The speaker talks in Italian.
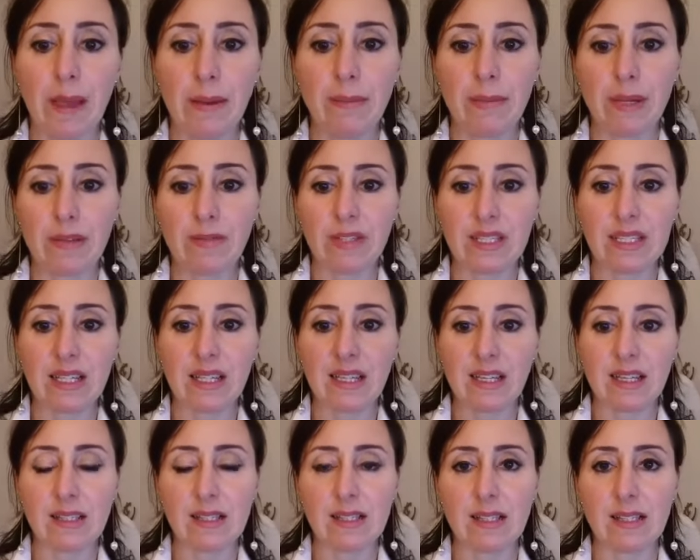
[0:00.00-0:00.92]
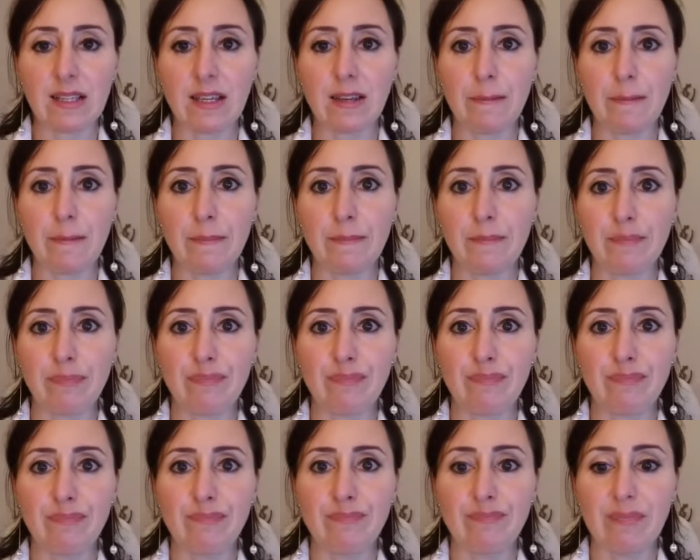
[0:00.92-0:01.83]
per vedere se
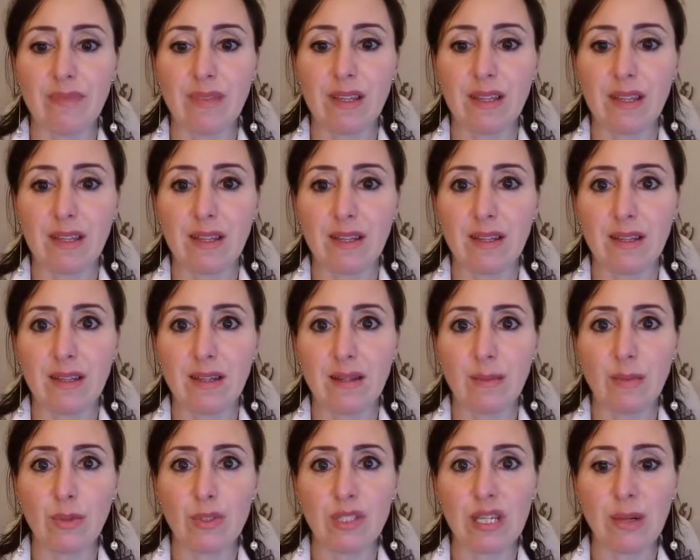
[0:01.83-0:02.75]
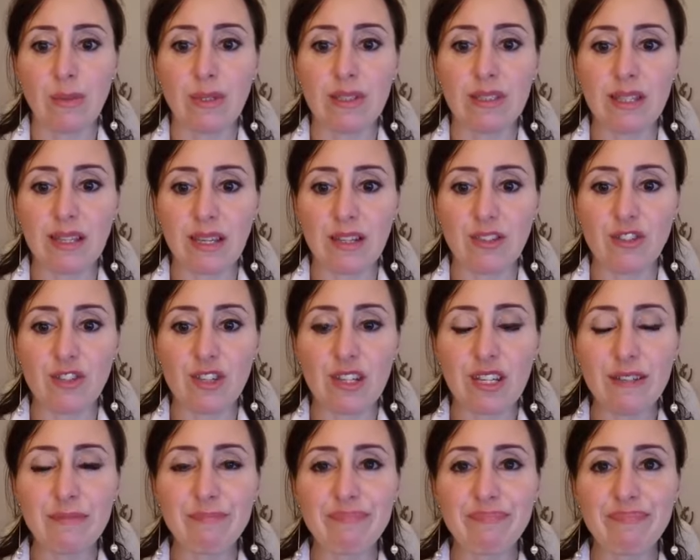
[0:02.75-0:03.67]
possiamo
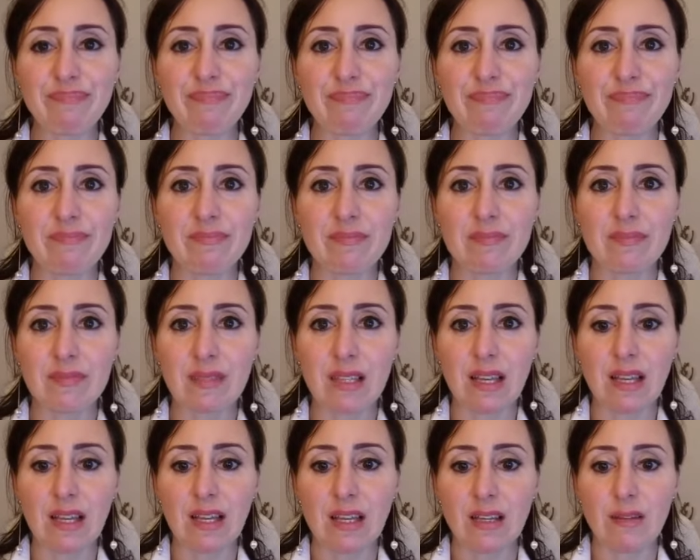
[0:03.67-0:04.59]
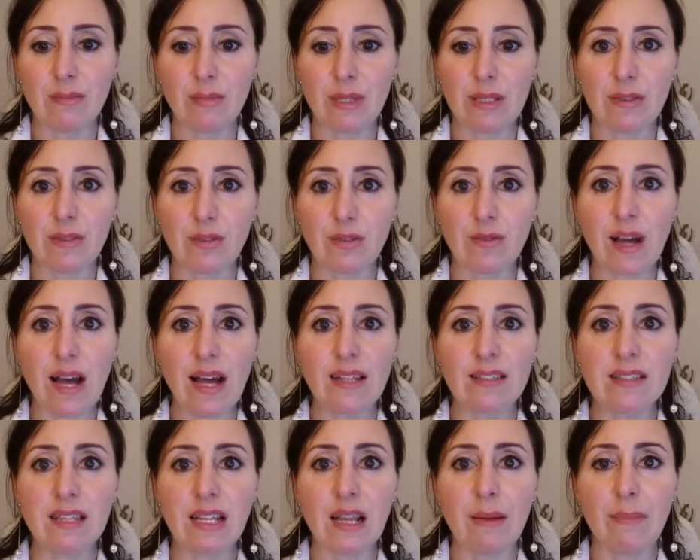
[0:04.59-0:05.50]
interagire.
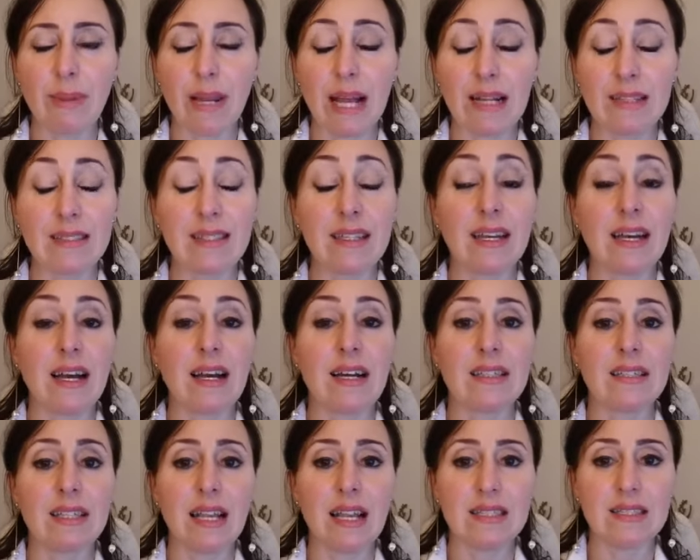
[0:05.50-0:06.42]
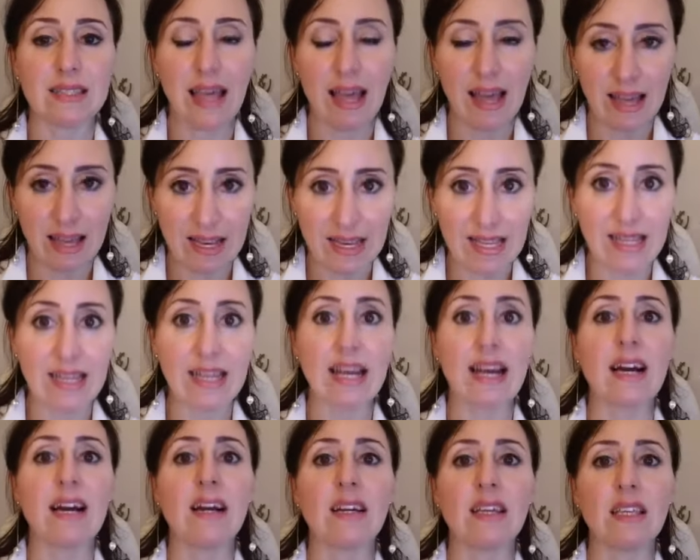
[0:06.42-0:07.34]
Bentrovati alla pratica della
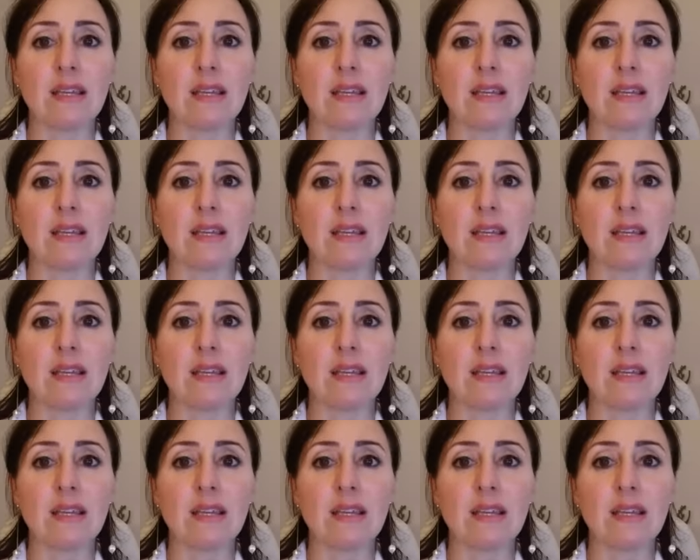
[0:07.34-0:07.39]
tecnica